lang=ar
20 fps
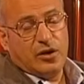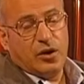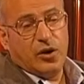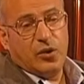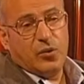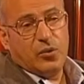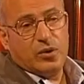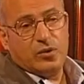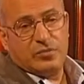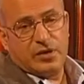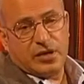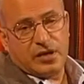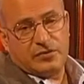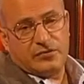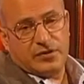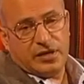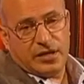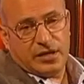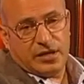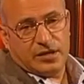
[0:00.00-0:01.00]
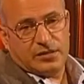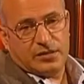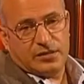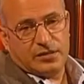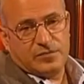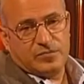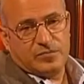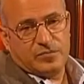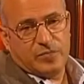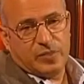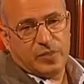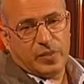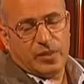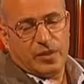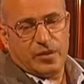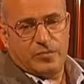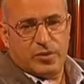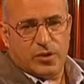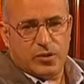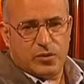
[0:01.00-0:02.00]
أول مرة في حياتي
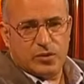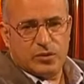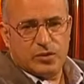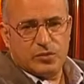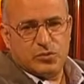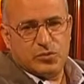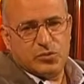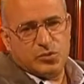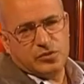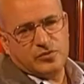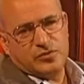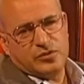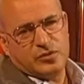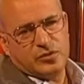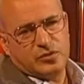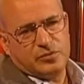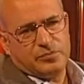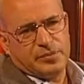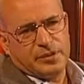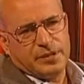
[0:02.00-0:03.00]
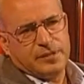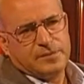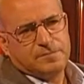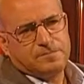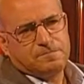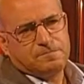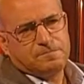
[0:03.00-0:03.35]
لما كنت موجود في أوروبا